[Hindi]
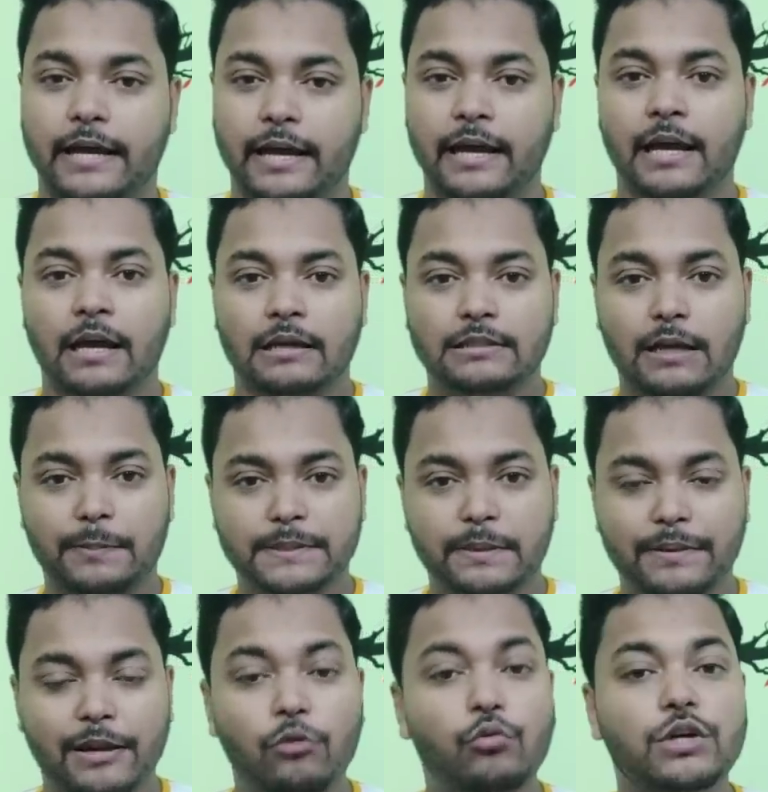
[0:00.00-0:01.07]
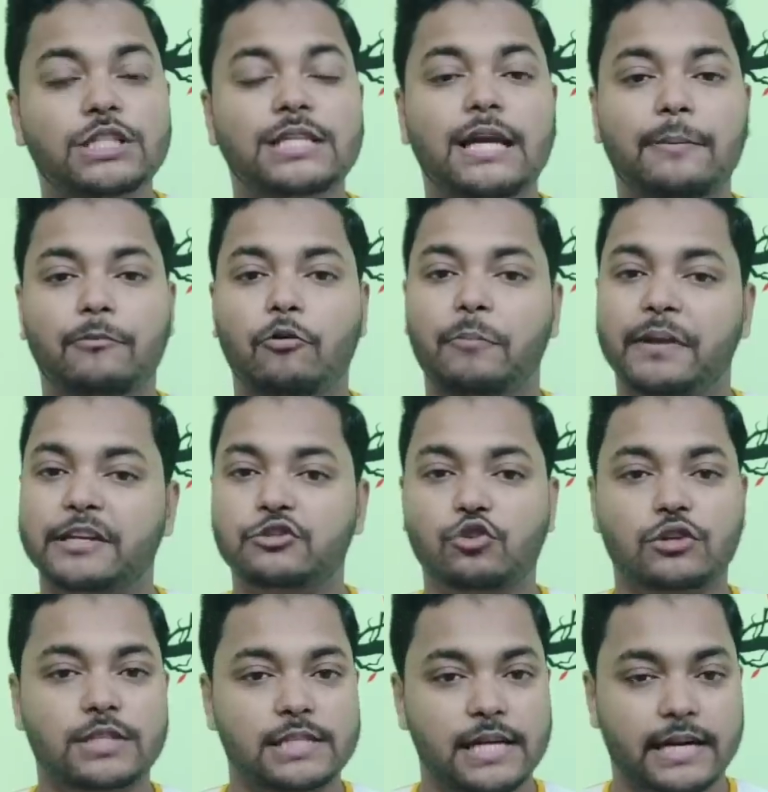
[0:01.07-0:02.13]
करना है सबसे पहले ईजिली आपको प्ले
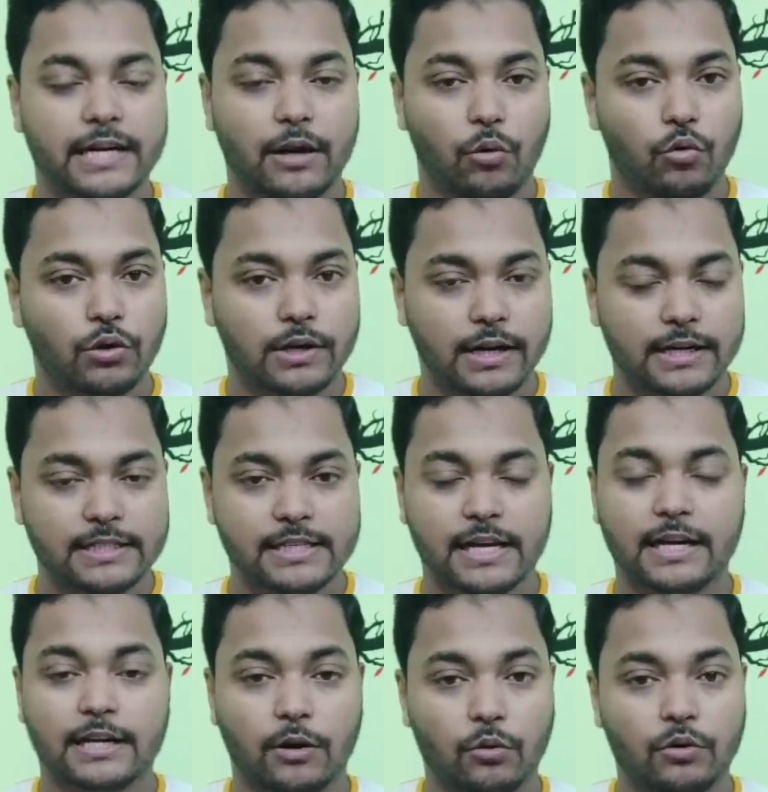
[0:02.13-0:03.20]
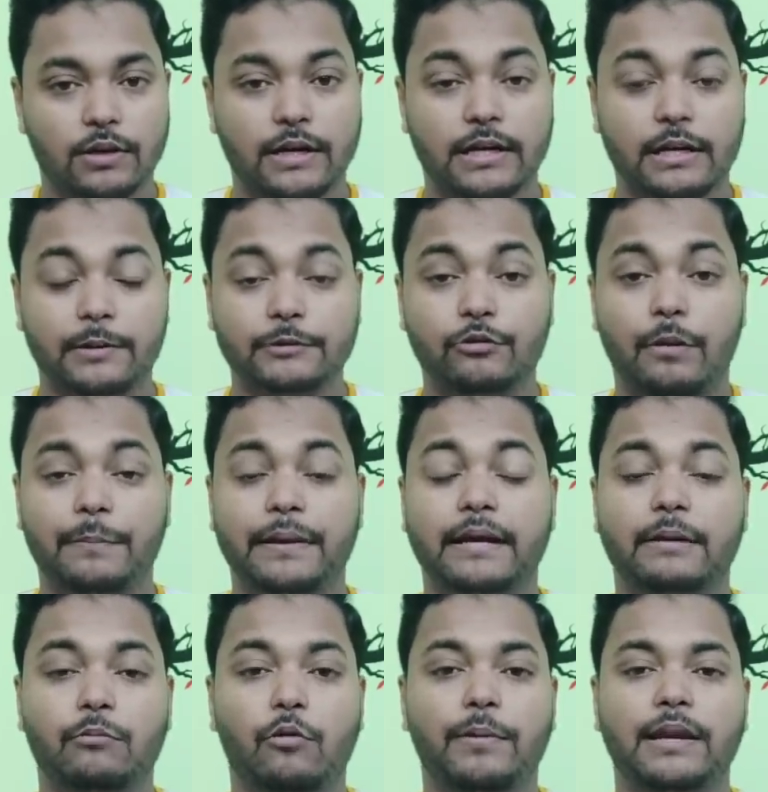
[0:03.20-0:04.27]
स्टोर से जाकर डाउनलोड कर लीजिएगा डाउनलोड करने के बाद वहाँ पे
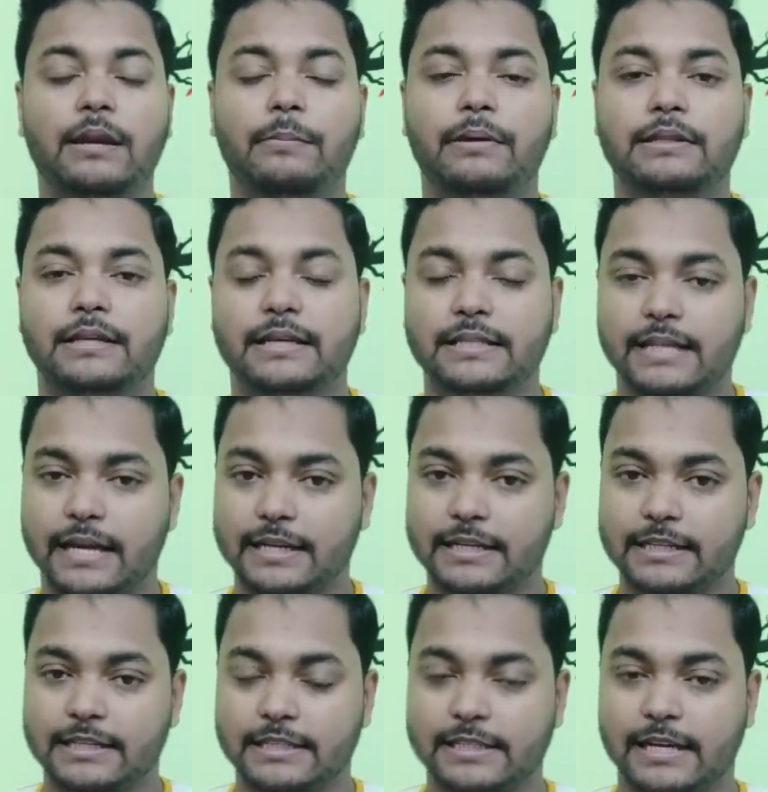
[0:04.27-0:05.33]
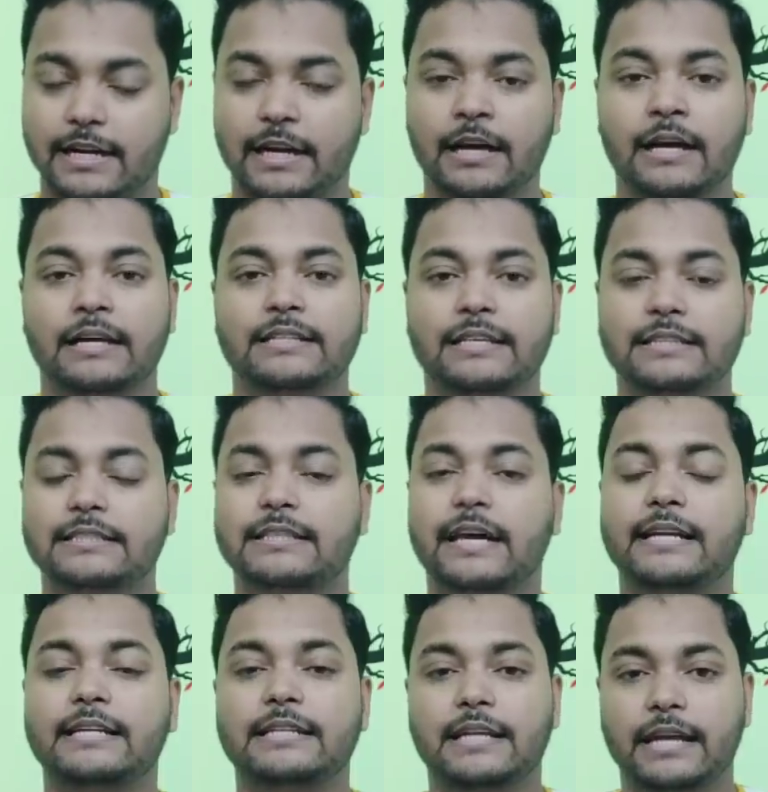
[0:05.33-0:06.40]
एक मोबाइल नंबर देकर साइन इन कीजिएगा जैसे
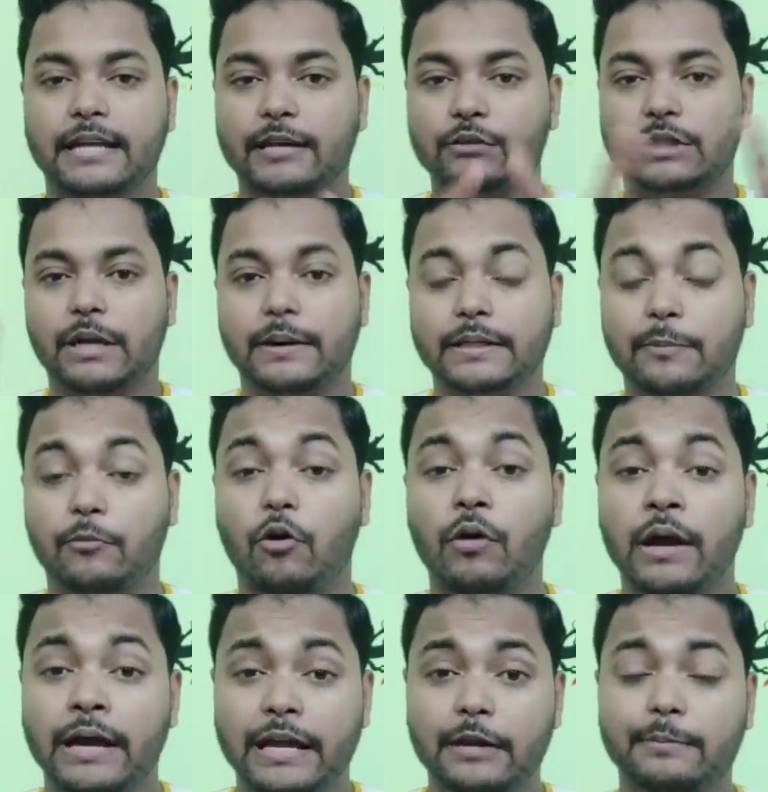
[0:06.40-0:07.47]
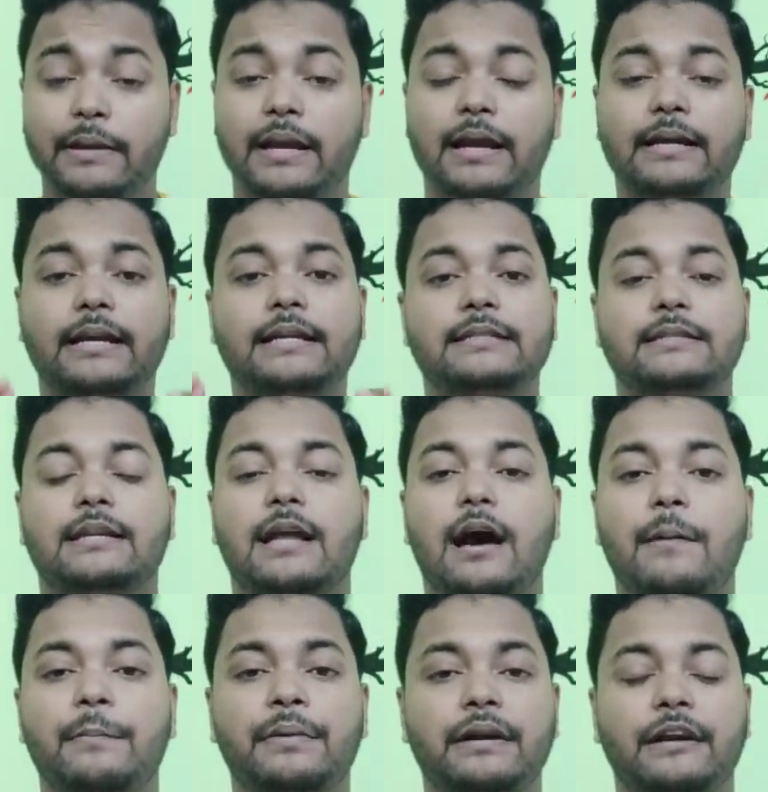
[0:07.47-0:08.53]
साइन इन करेंगे उसके बाद आपको ईमेल एड्रेस
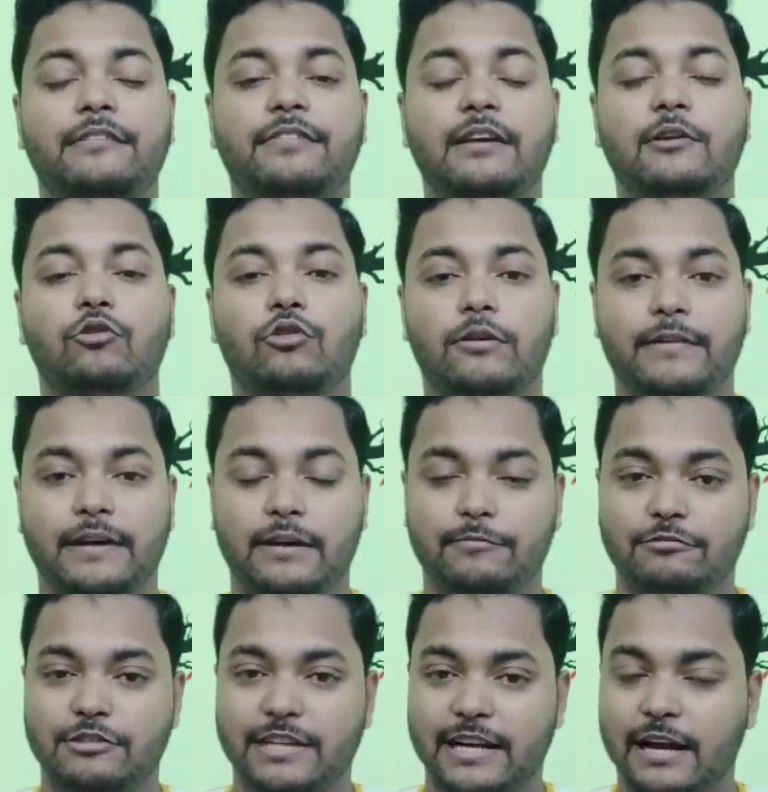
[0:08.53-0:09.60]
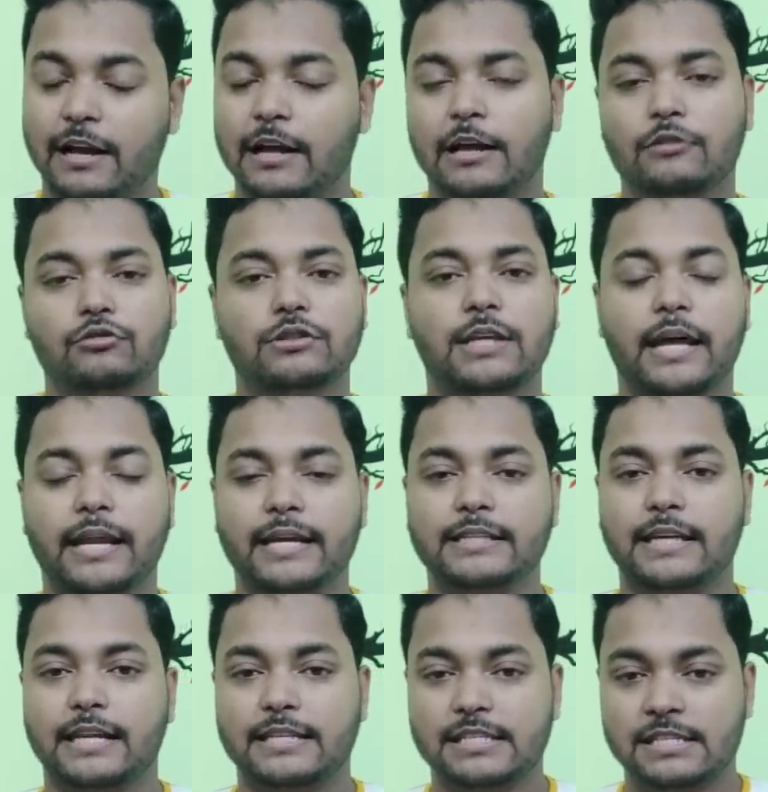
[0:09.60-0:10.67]
नाम रेफरल कोड वगैरह पूछेगा तो सारे
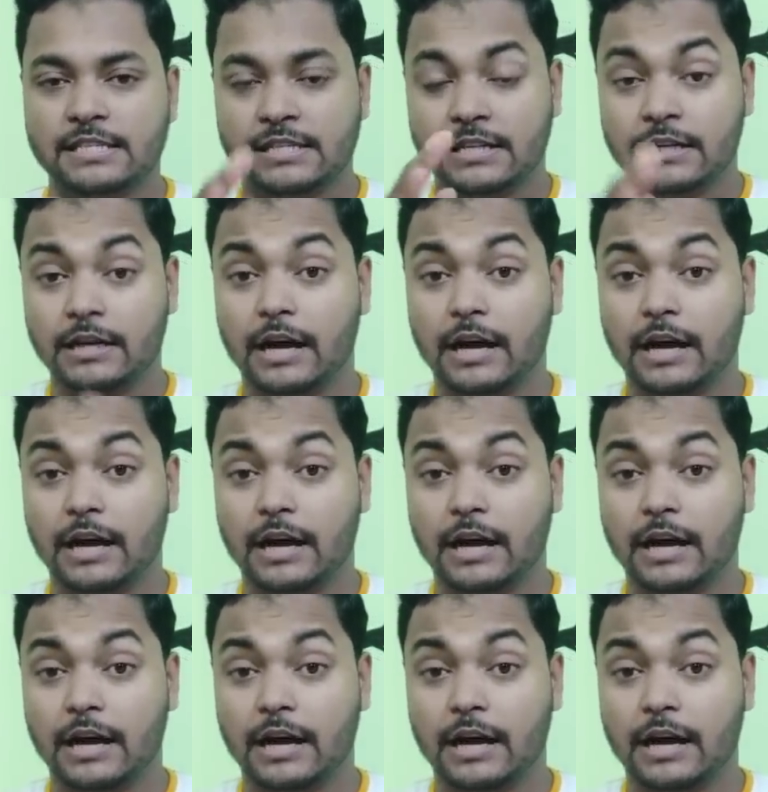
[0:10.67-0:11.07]
के सारे चीज़